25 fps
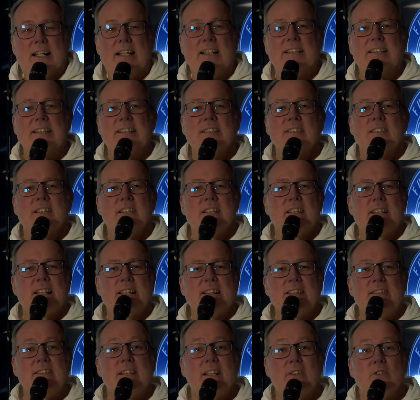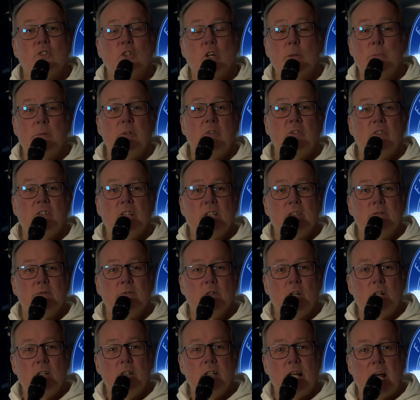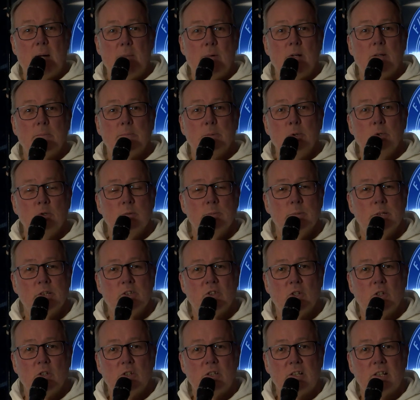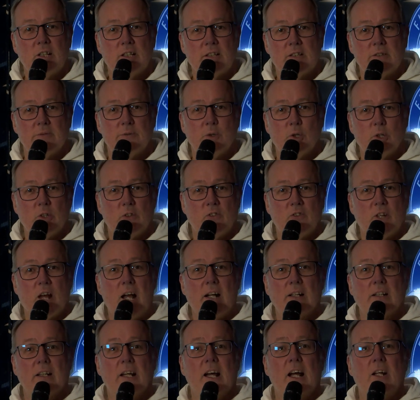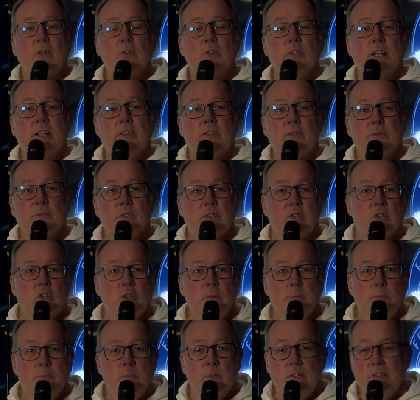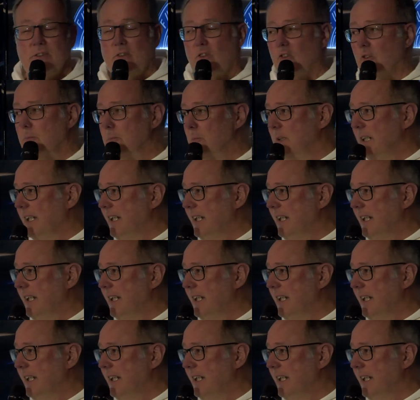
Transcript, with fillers: Es ist nicht ganz der Derby-Sieg geworden, aber ein Punkt mit Goldkante, würde ich sagen. Ne? Hallo und herzlich willkommen zum